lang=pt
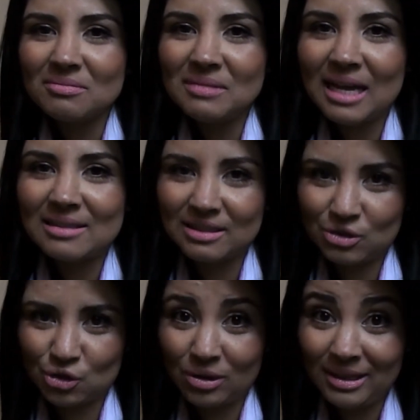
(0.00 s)

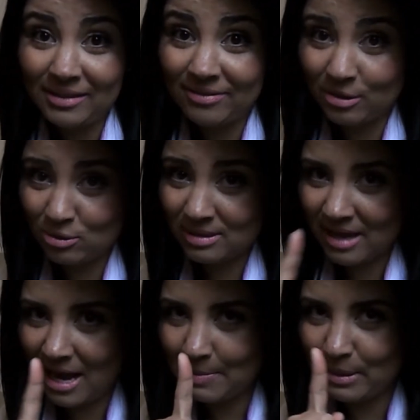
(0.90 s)
azeite de oliva no
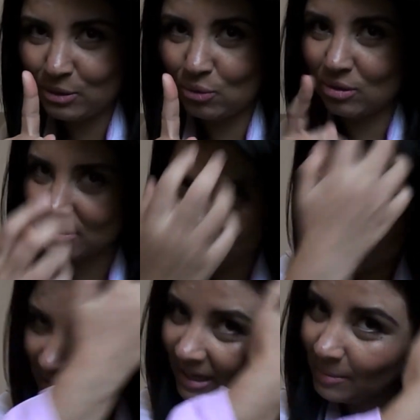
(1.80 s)
sábado.
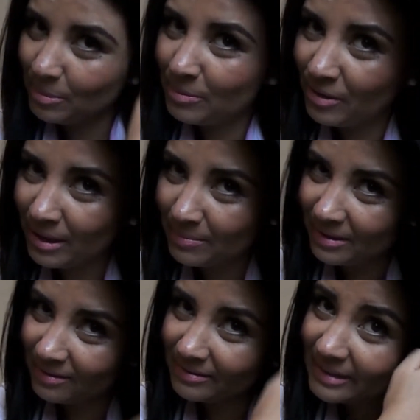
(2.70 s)
Era pro meu
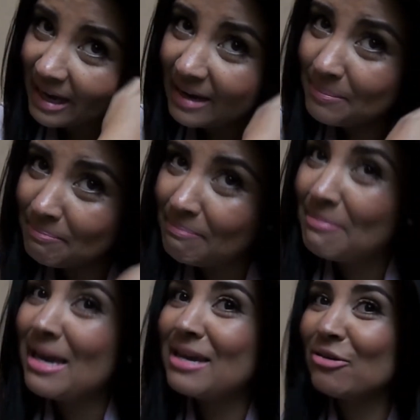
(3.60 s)
cabelo tá
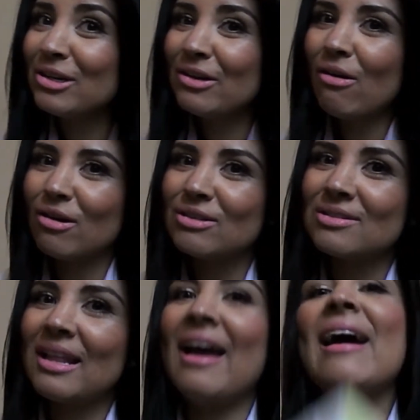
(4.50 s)
bem
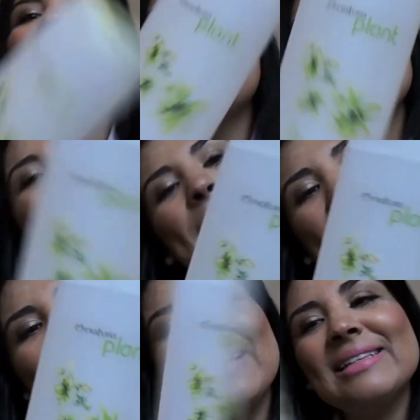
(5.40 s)
oleoso, né?
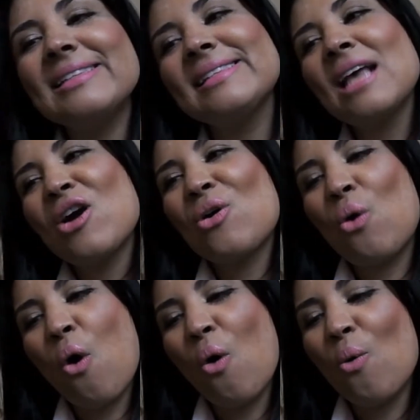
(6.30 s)
Mas
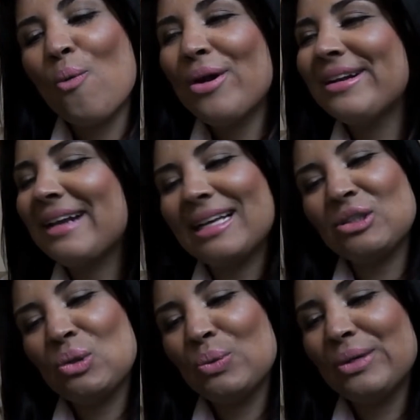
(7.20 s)
com
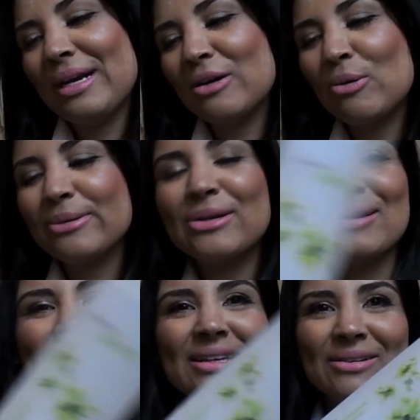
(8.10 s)
Natura
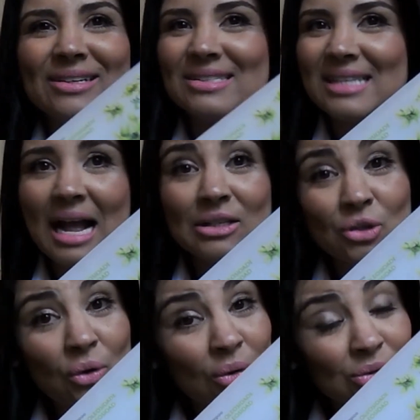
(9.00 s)
Controle da Oleosidade,
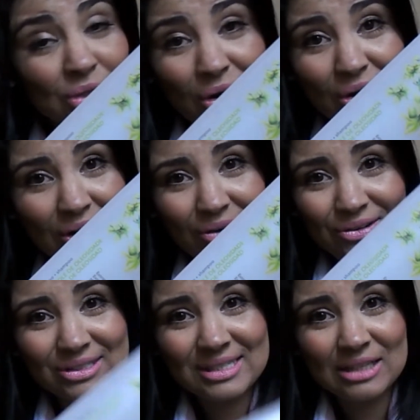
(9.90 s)
eu controlo a
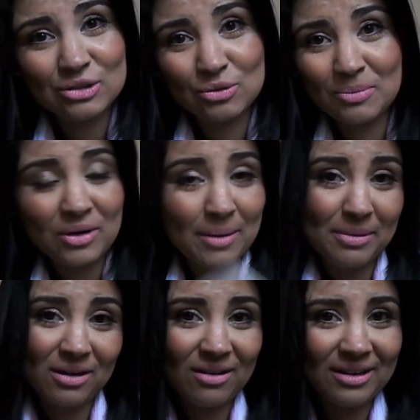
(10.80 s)
oleosidade do meu
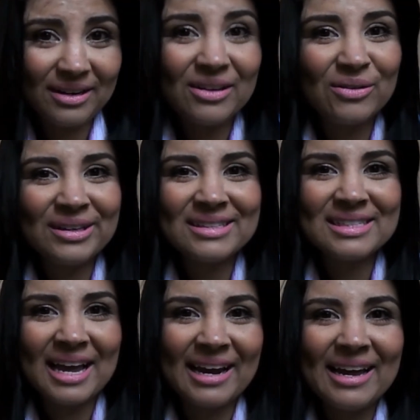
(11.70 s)
cabelo a hora que eu
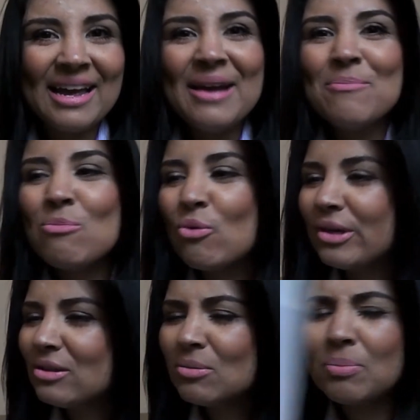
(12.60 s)
quiser.
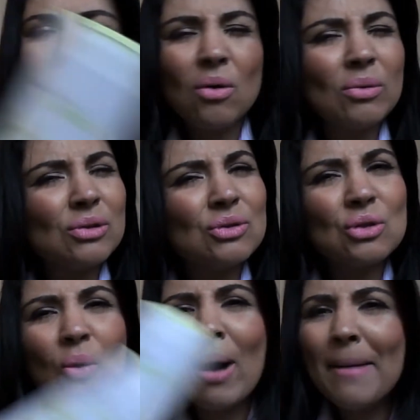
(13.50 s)
Muito bom, eu
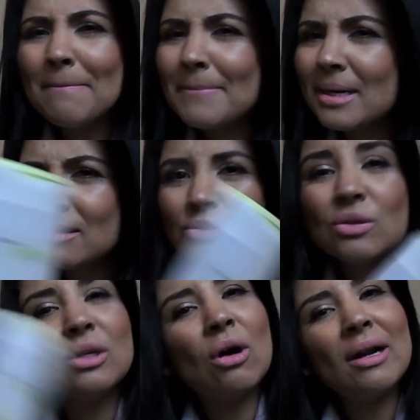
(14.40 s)
estou amando.
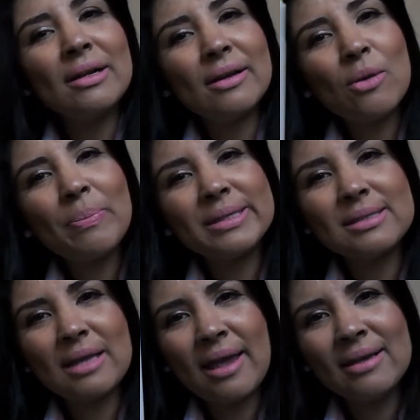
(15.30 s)
E olha, eu
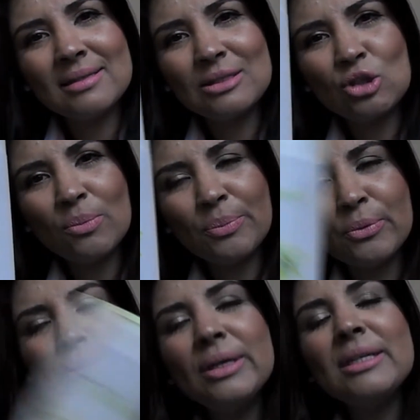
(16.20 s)
passei esse
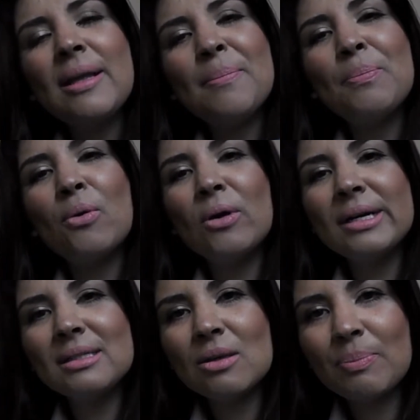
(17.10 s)
shampoo e
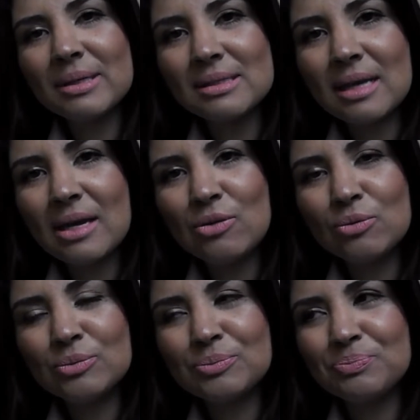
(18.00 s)
depois eu passei
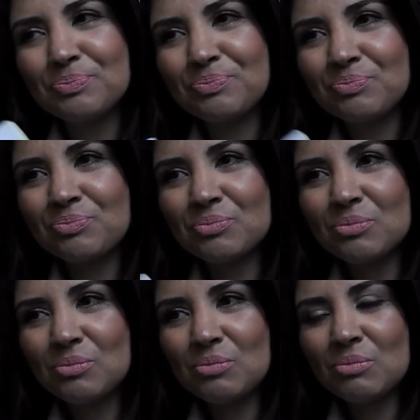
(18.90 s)
um,
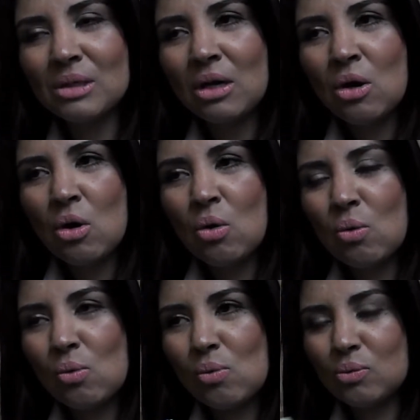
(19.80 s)

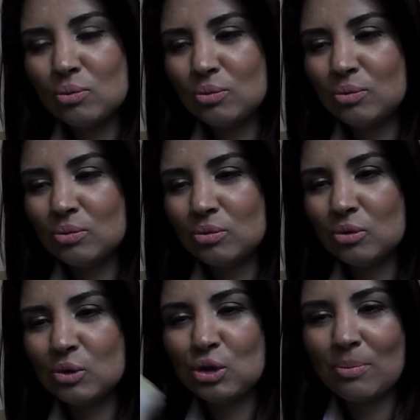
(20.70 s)
um,
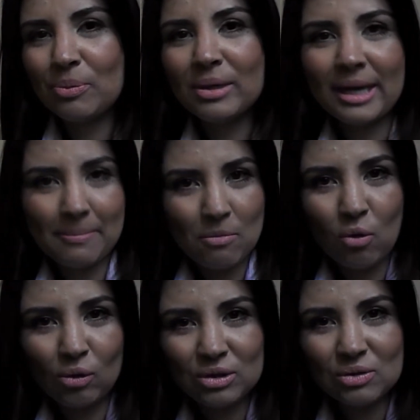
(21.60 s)
um shampoo
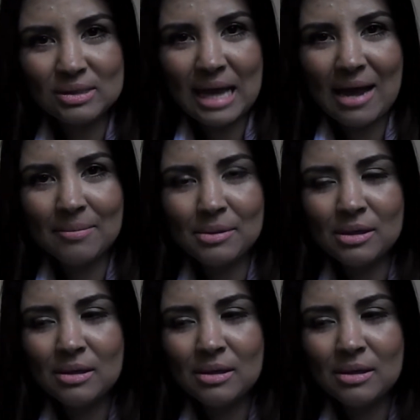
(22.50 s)
cremoso, sabe?